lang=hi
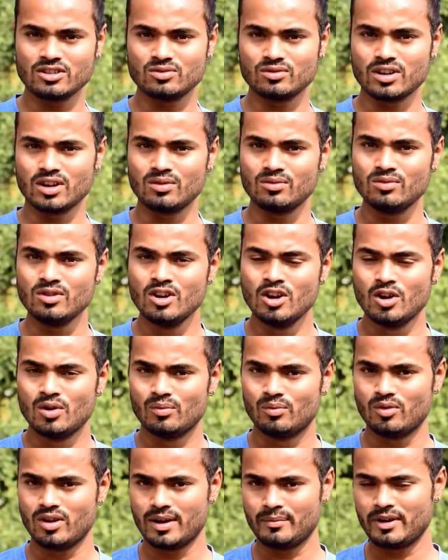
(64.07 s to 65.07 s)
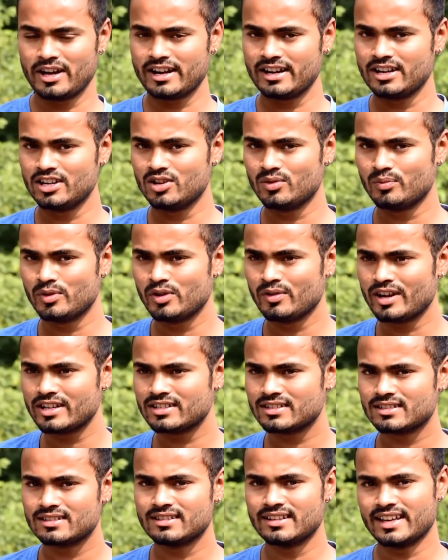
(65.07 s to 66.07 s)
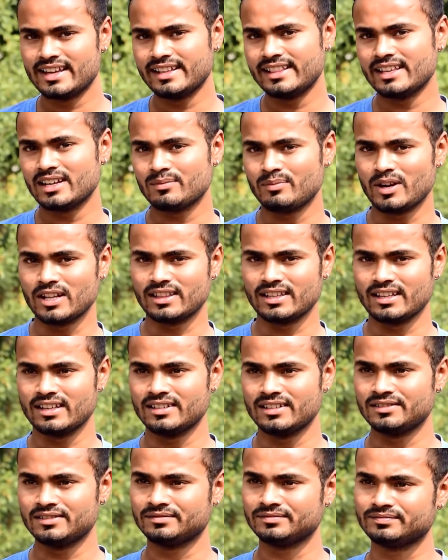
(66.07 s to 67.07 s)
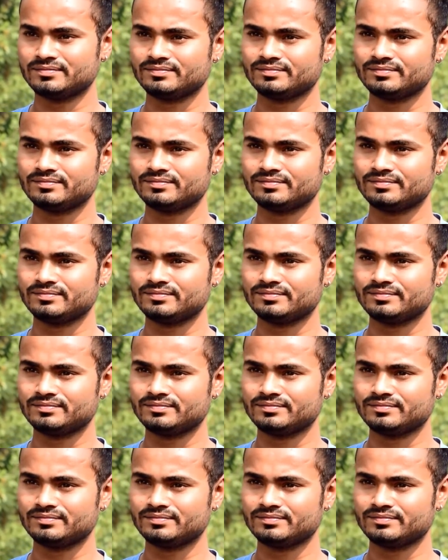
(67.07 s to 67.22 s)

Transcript: कर चुका हूँ वो हमारे न्यू व्यूवर्स नहीं देख पाते हैं